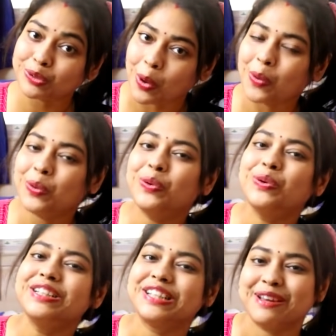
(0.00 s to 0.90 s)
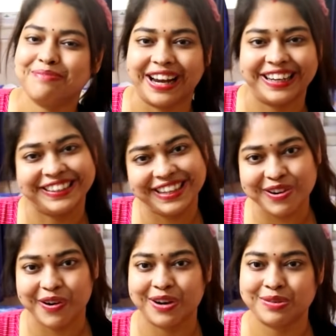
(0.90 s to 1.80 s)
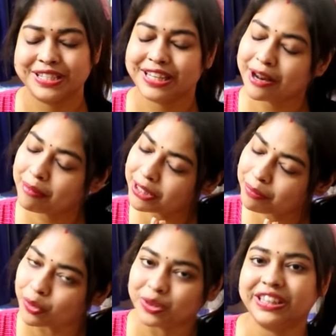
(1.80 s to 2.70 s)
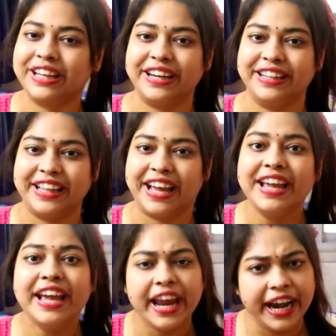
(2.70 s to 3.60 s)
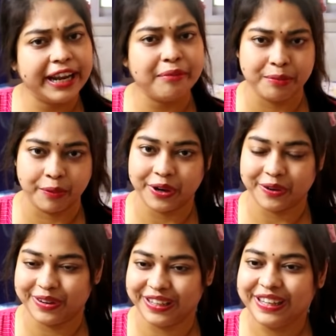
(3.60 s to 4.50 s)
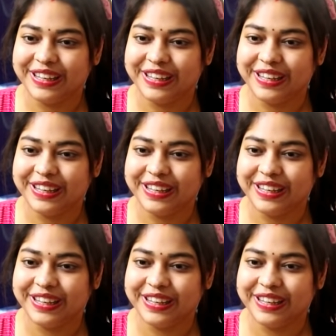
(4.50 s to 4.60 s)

তখন সেই প্ল্যানিংটা করা উচিত এটা আমাদের প্রত্যেকেরই তাই এটা আমি মনে করি